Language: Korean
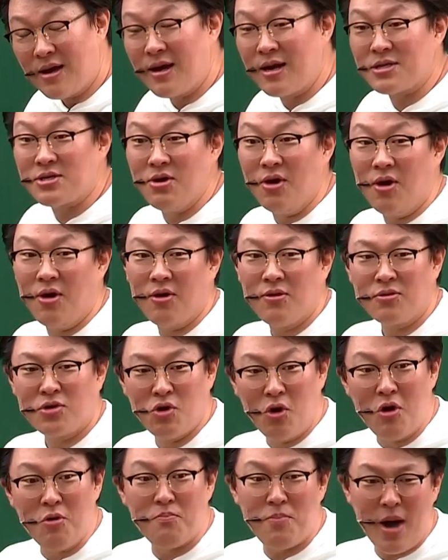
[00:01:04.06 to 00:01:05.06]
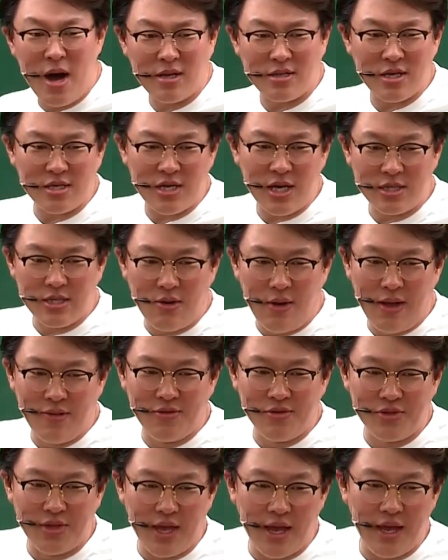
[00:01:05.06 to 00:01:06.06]
그래서 겨울 방학 때
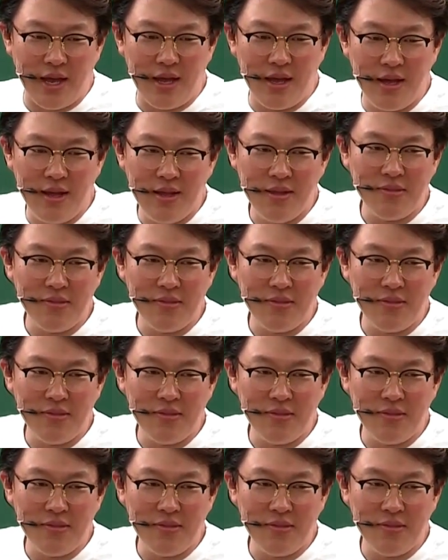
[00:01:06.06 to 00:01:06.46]
찾아왔는데